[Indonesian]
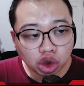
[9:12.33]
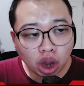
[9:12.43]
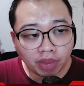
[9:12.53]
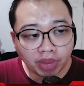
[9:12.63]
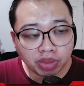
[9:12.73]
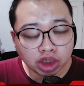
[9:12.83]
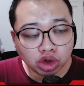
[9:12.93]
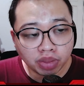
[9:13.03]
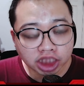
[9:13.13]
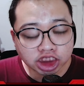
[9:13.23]
itu gua sampai
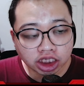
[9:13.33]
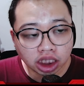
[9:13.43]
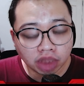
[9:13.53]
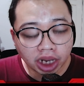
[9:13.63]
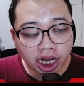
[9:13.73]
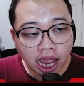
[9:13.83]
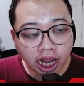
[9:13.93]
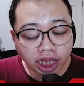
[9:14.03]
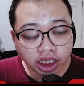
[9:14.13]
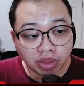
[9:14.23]
bingung bacanya gimana
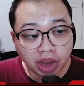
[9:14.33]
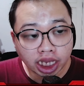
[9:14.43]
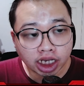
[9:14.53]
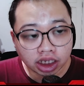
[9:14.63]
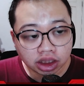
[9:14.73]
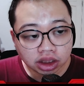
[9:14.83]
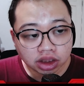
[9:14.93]
angkanya kebanyakan.